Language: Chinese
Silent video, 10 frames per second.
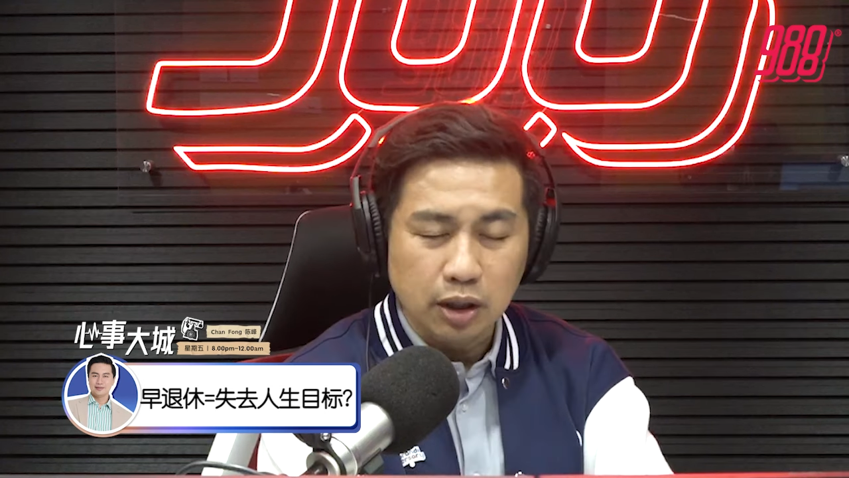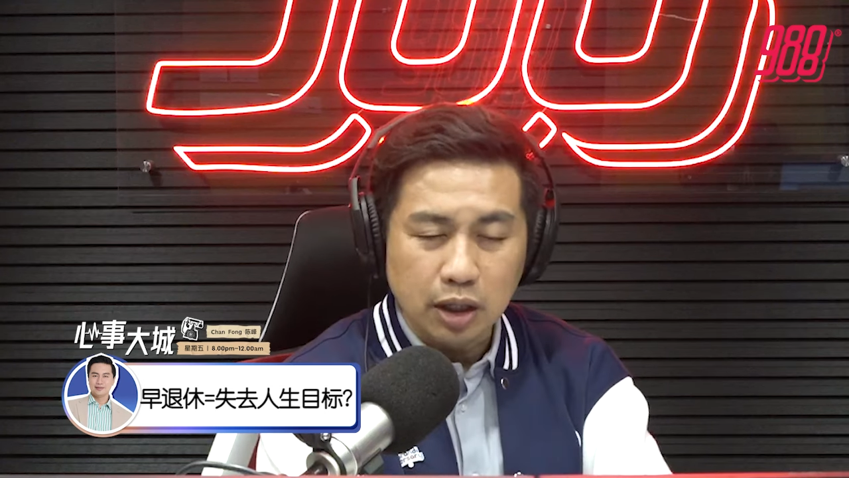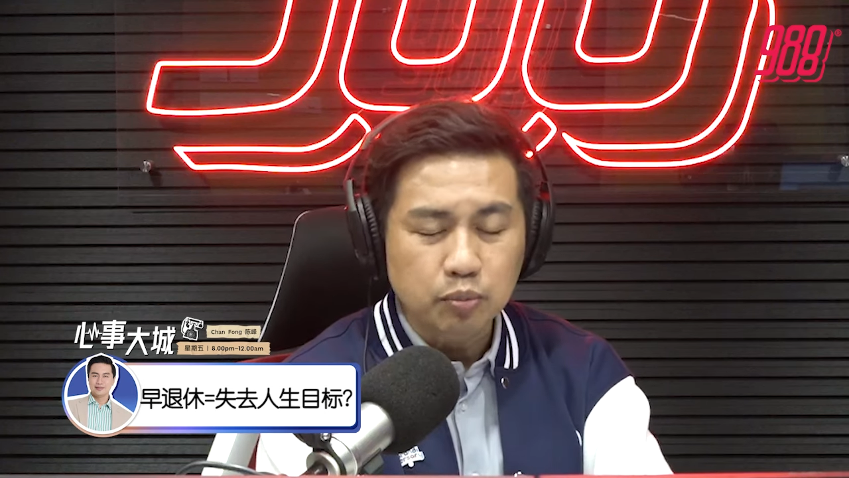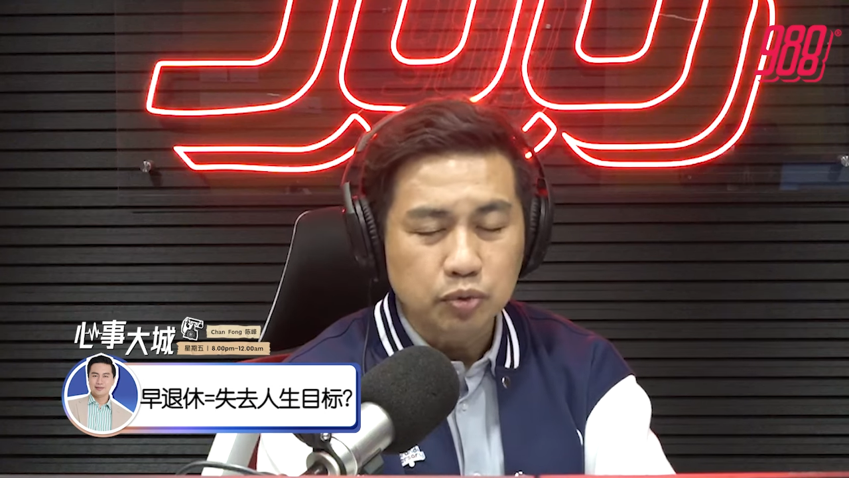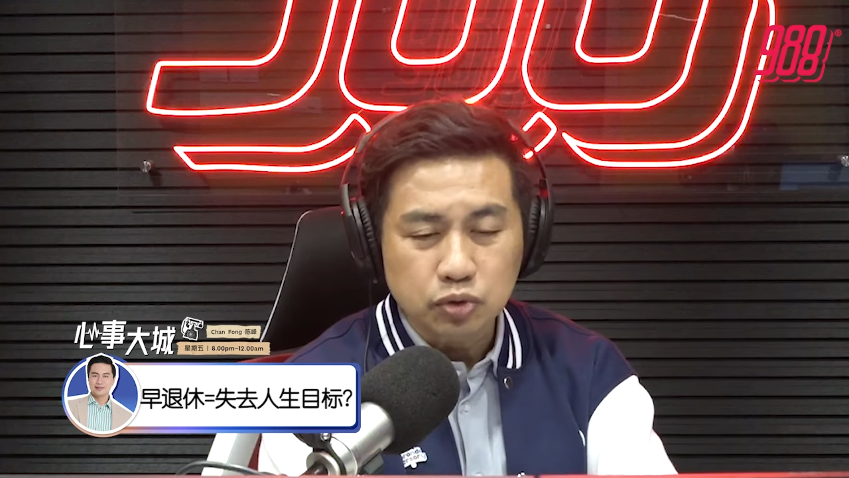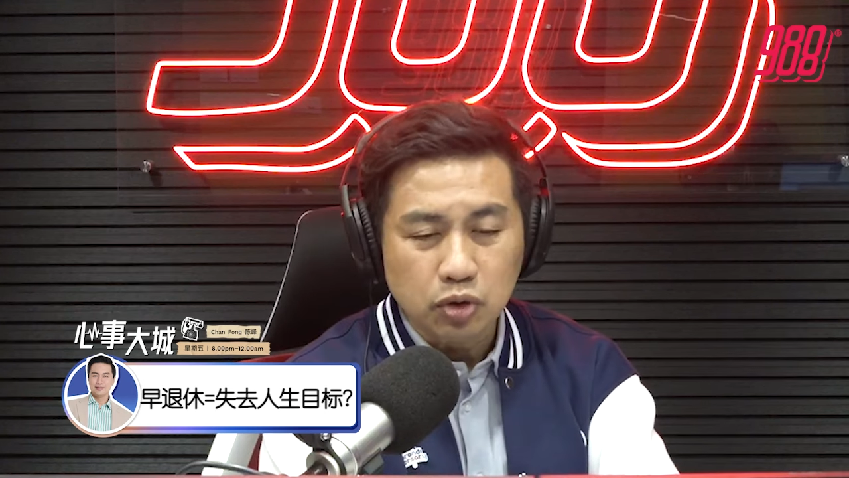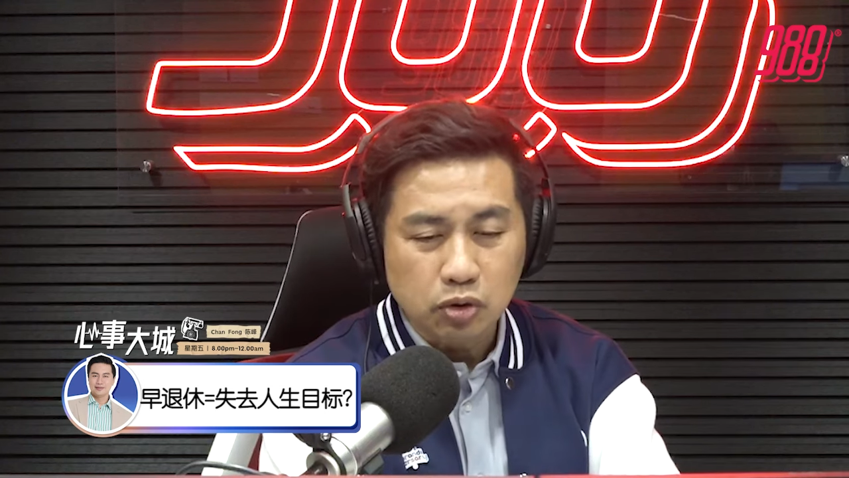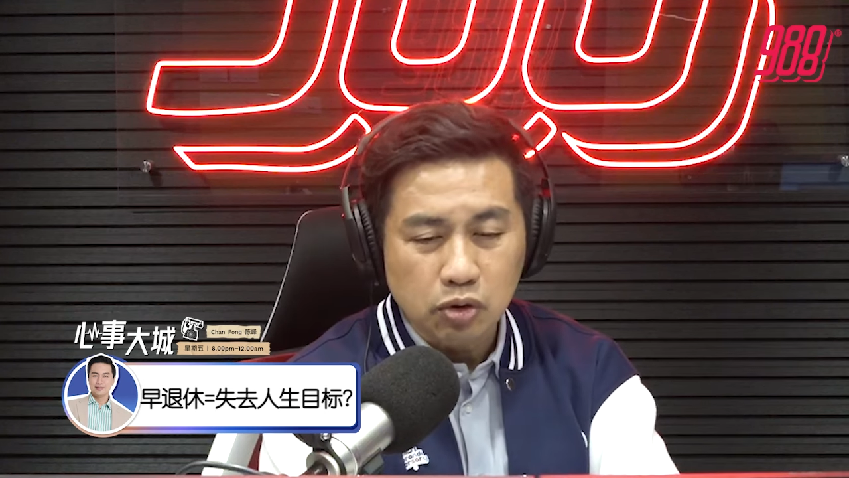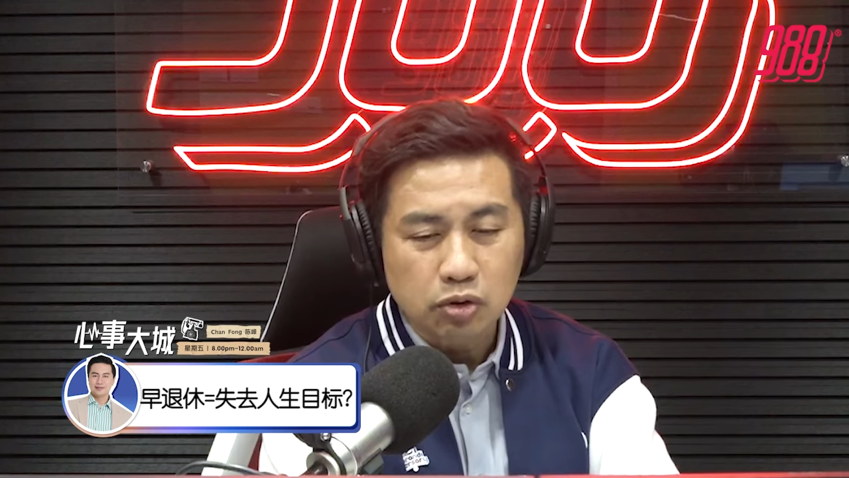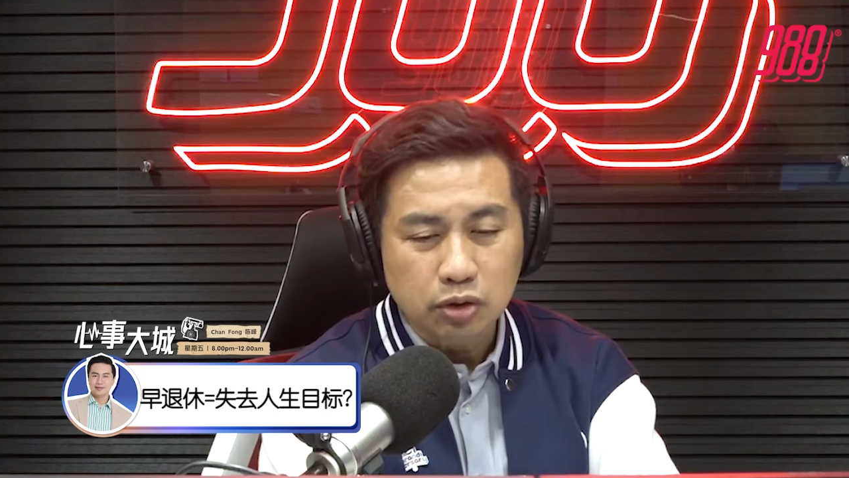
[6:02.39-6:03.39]
哎，不做
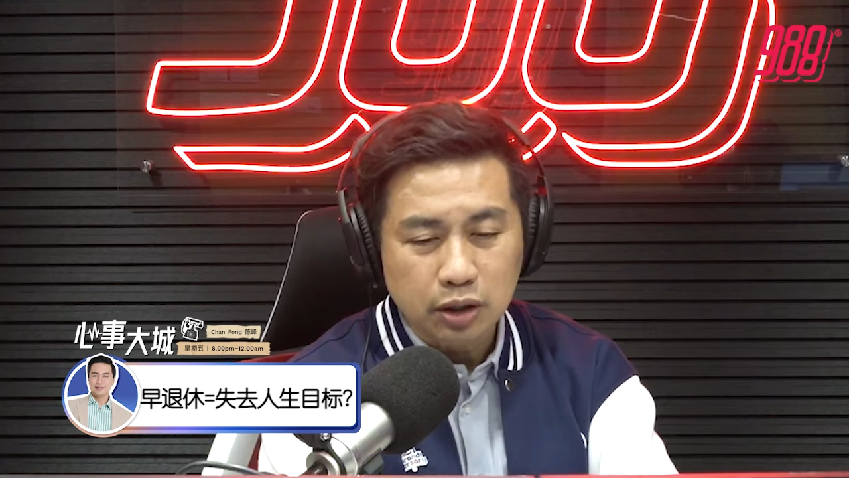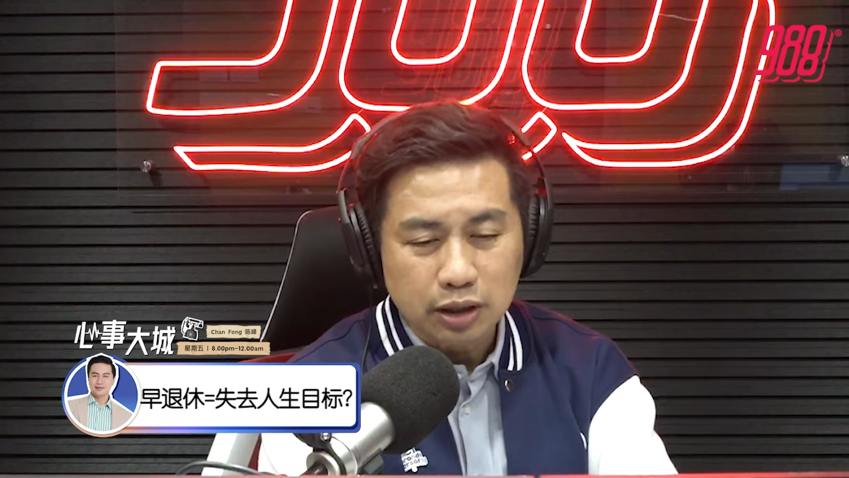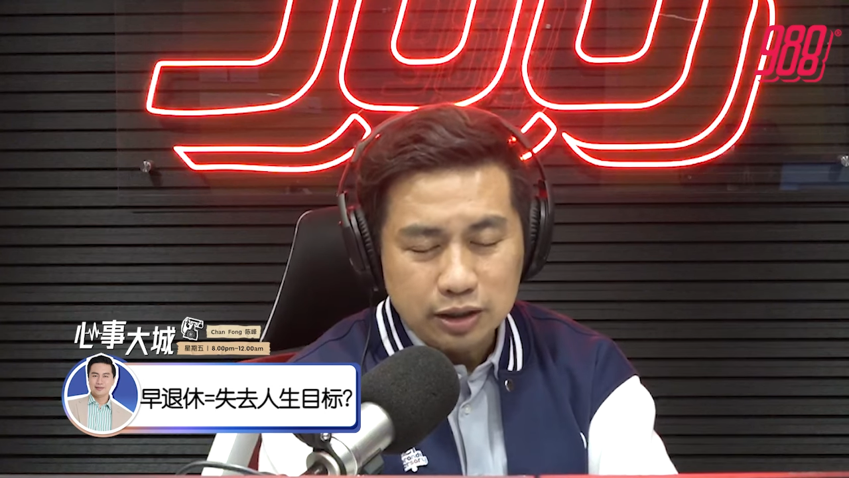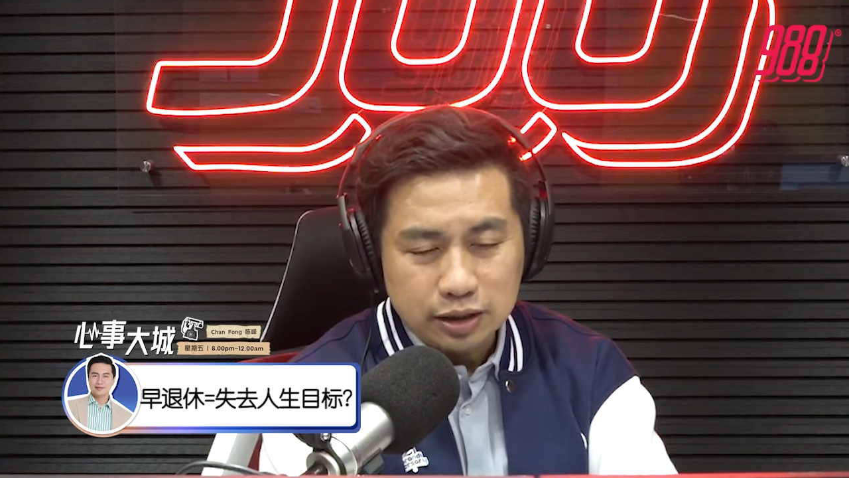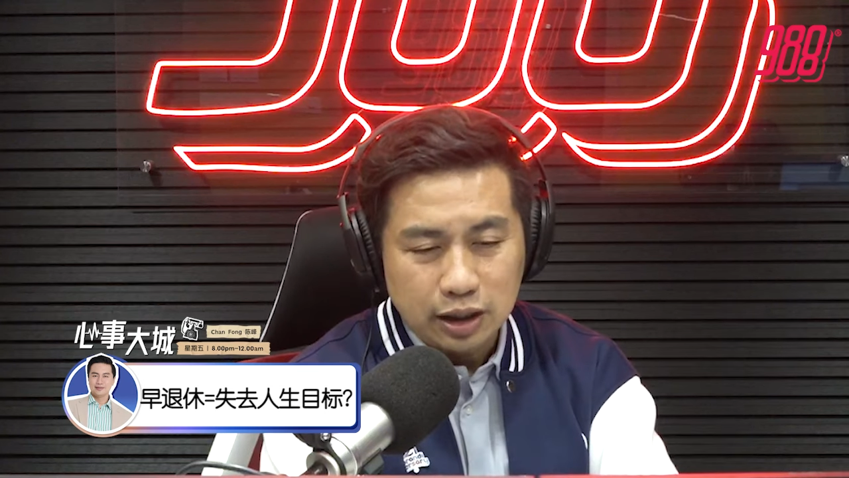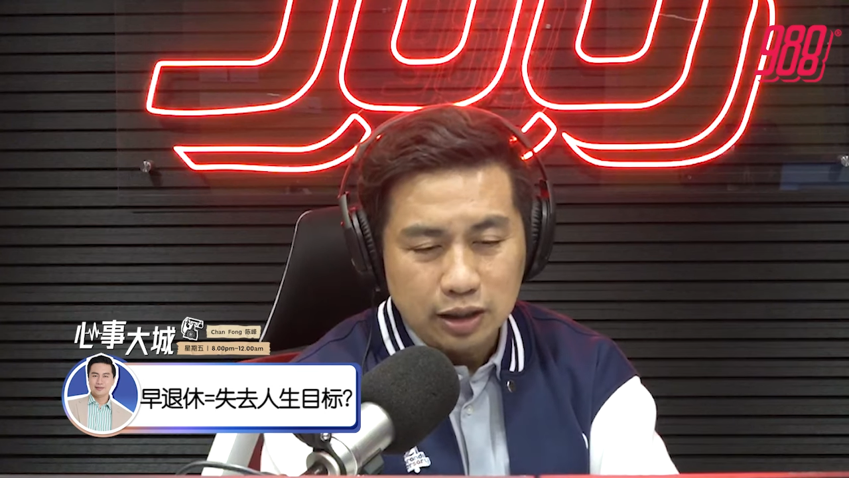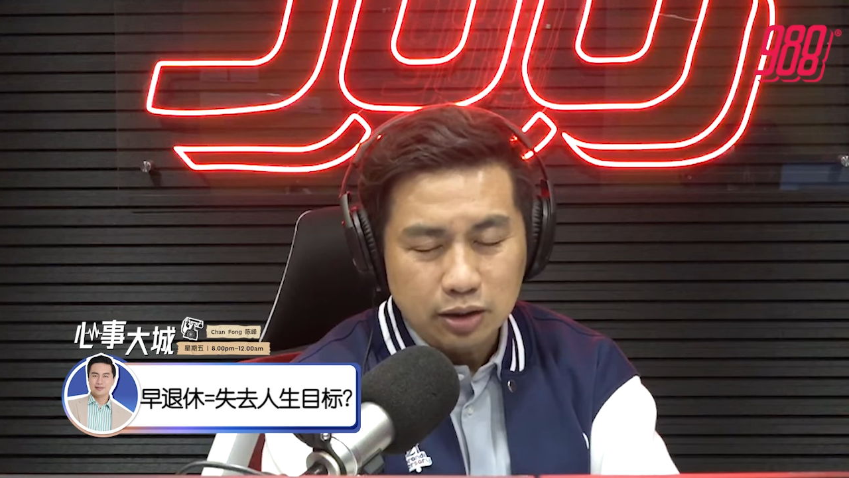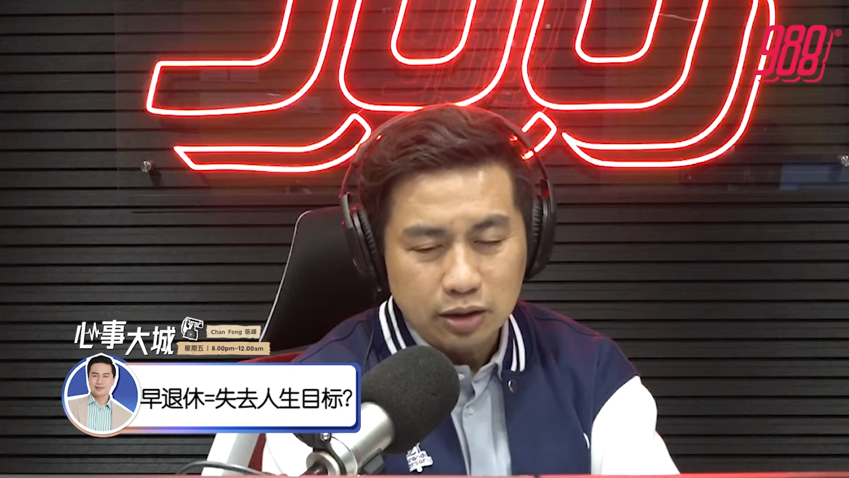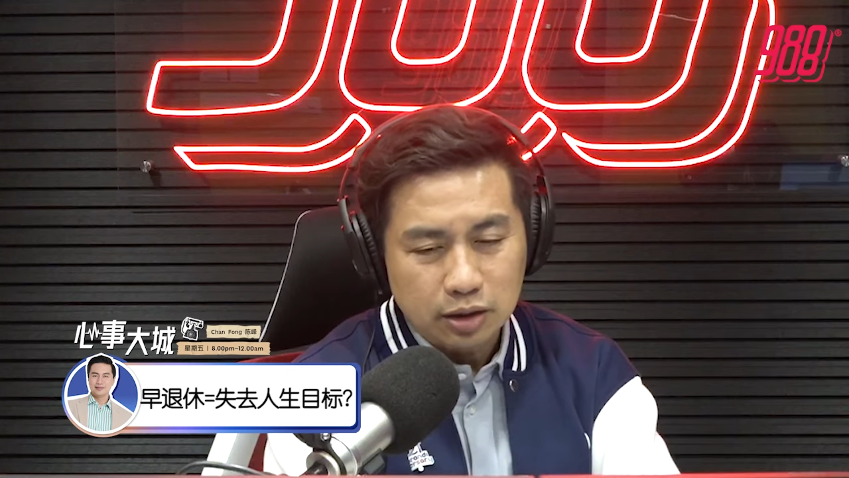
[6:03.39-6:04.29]
工那些钱，